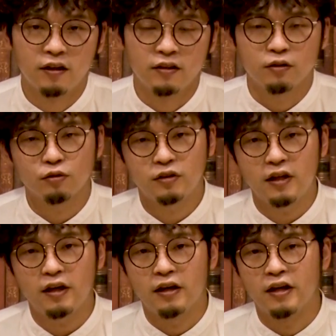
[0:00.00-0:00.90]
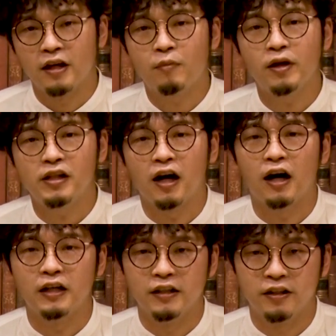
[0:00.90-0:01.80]
でそして山に
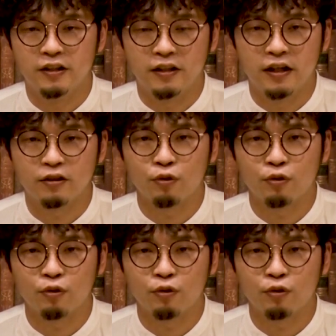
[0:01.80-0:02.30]
入って、